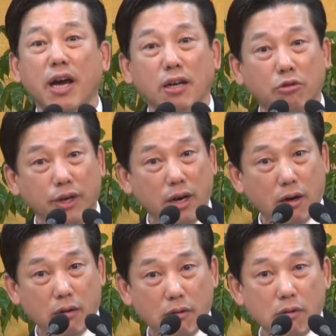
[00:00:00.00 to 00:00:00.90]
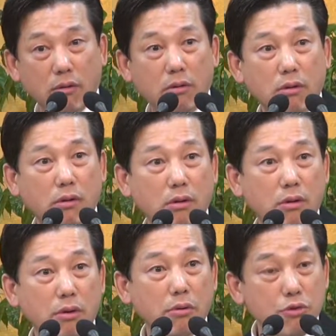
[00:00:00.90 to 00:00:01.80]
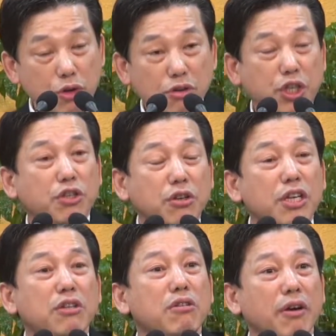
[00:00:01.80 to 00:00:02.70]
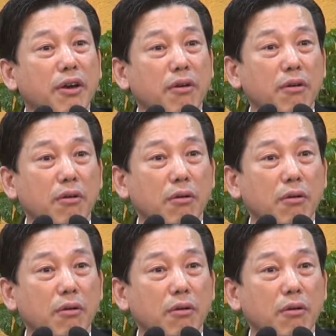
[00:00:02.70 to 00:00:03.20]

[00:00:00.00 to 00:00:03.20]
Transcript: 할렐루야. 이런 기적이 있는 거예요.